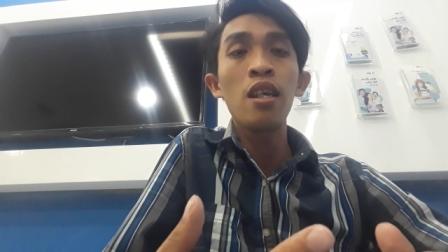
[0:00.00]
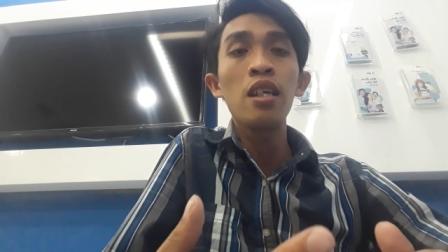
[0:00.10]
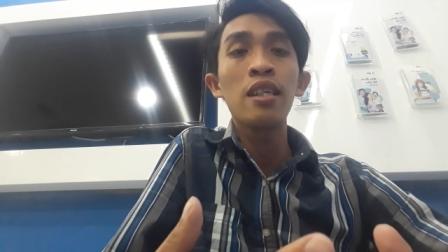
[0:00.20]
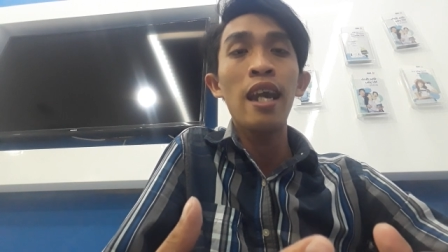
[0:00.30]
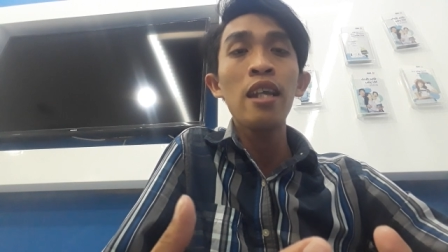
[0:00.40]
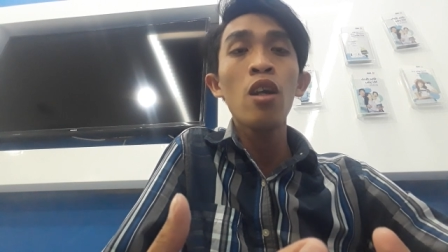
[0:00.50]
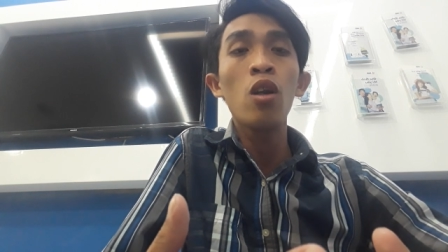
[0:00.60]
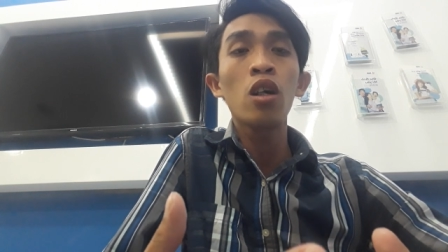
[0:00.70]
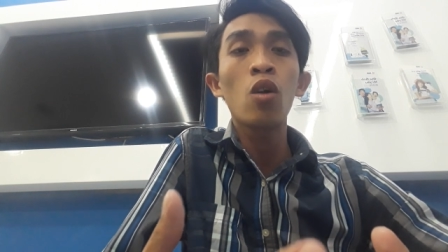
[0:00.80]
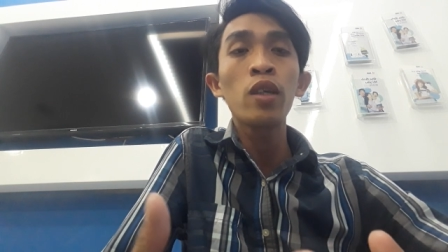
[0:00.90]
chia sẻ cho
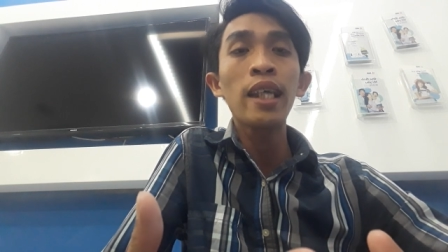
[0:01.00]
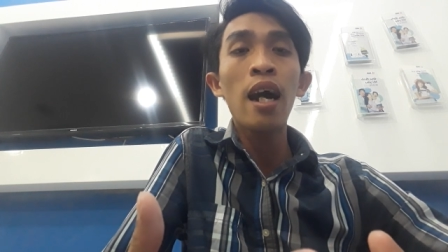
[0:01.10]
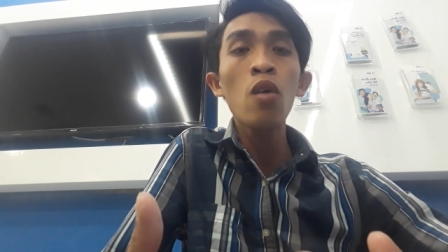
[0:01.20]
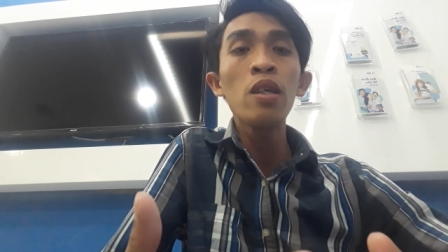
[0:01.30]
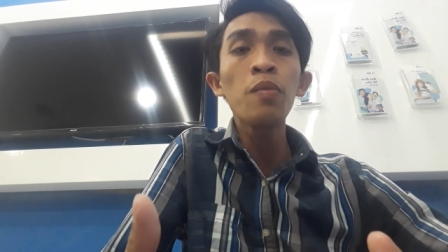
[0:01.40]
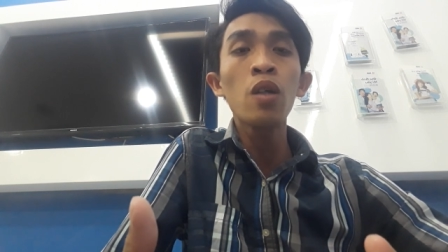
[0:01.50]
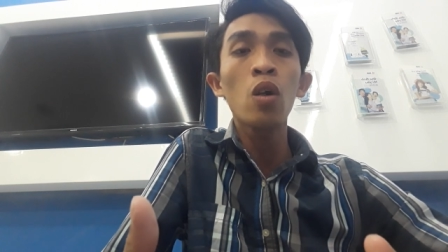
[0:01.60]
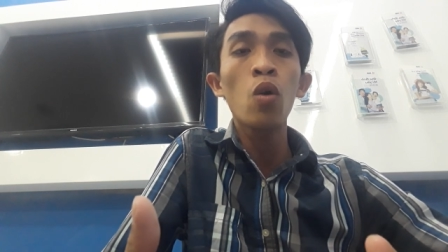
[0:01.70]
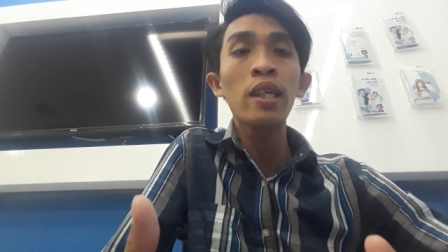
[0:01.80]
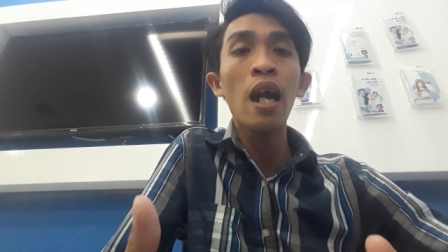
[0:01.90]
được con cháu giúp cho
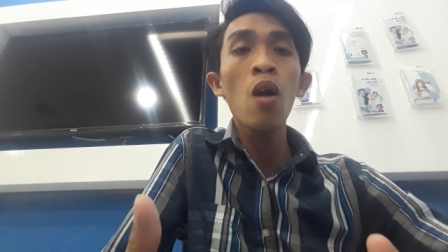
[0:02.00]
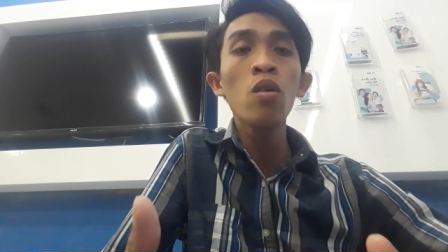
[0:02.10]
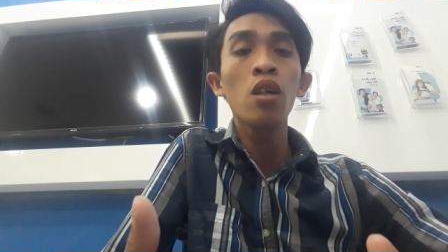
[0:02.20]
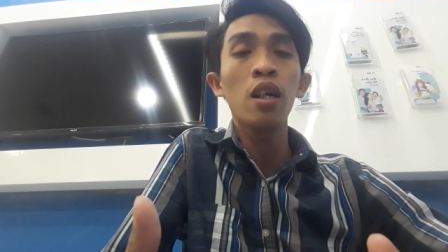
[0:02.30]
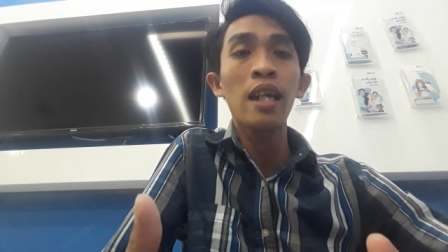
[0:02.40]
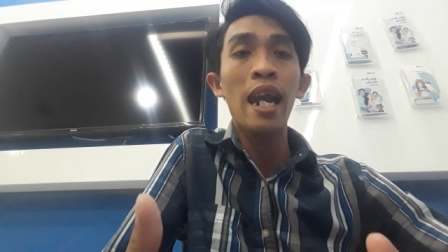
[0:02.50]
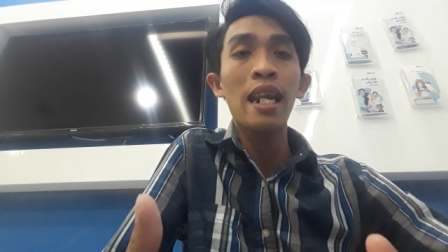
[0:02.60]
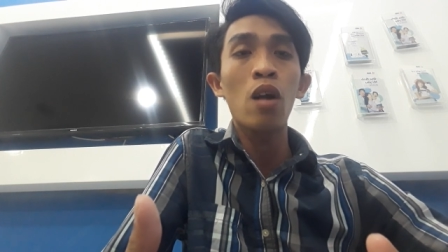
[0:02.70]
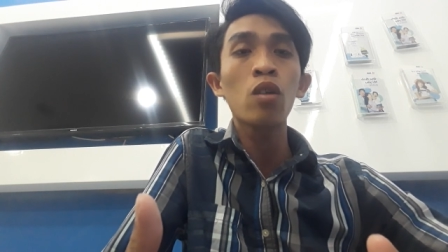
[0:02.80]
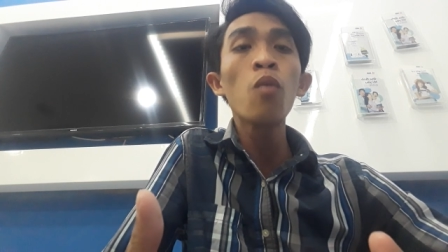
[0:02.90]
con cháu được ngày
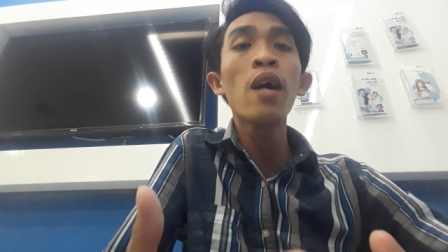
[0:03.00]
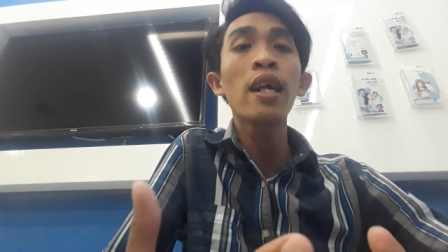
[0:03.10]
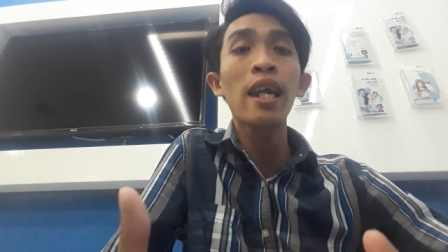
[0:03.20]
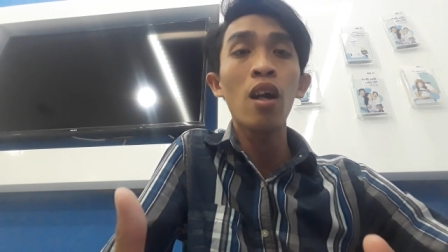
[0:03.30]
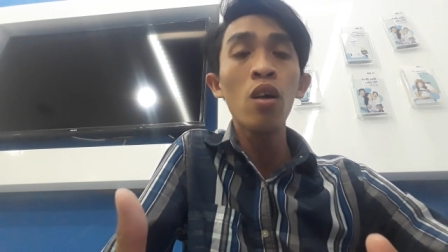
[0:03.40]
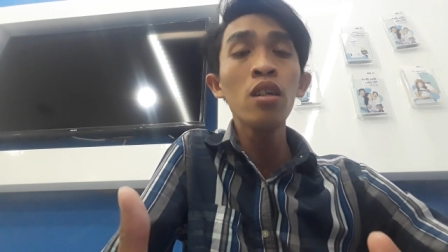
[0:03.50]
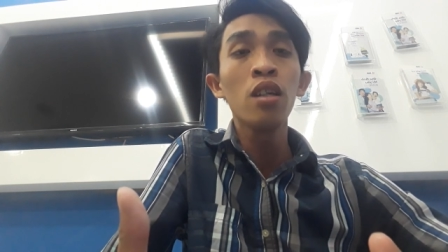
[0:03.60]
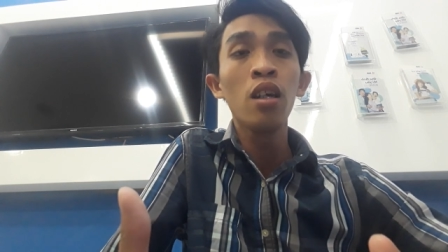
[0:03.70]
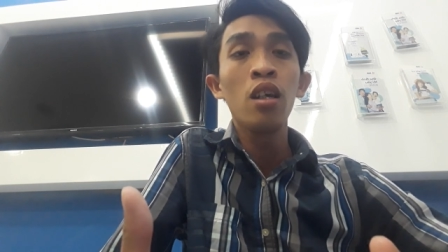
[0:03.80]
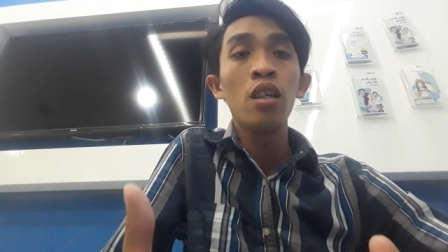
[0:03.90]
nào tốt hơn ngày đó
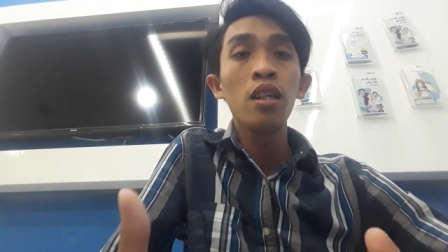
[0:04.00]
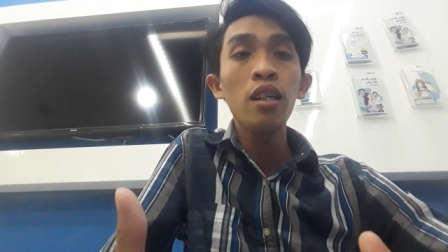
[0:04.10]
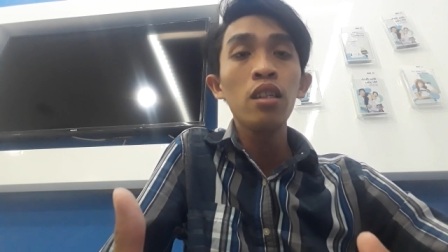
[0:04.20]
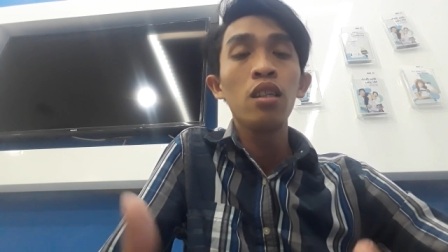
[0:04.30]
đó